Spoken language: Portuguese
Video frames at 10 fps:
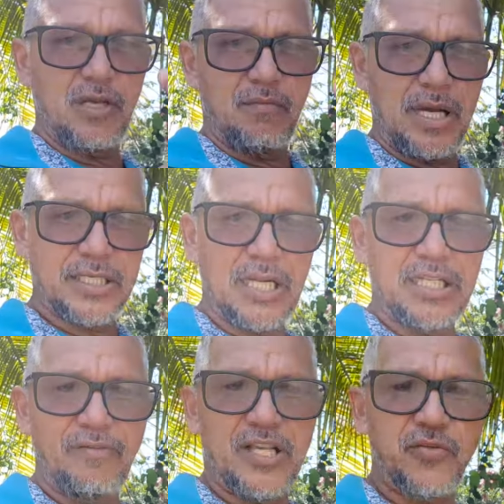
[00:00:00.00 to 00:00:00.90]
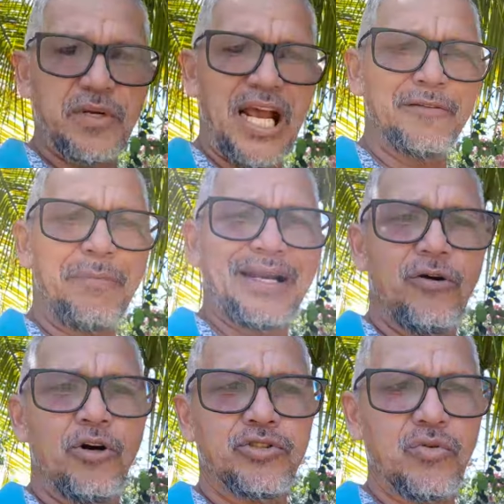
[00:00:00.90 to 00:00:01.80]
Mas se ele tiver esfriado para
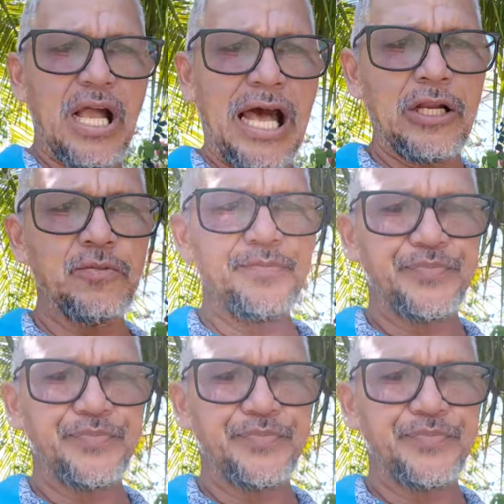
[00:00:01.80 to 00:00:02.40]
outro galo,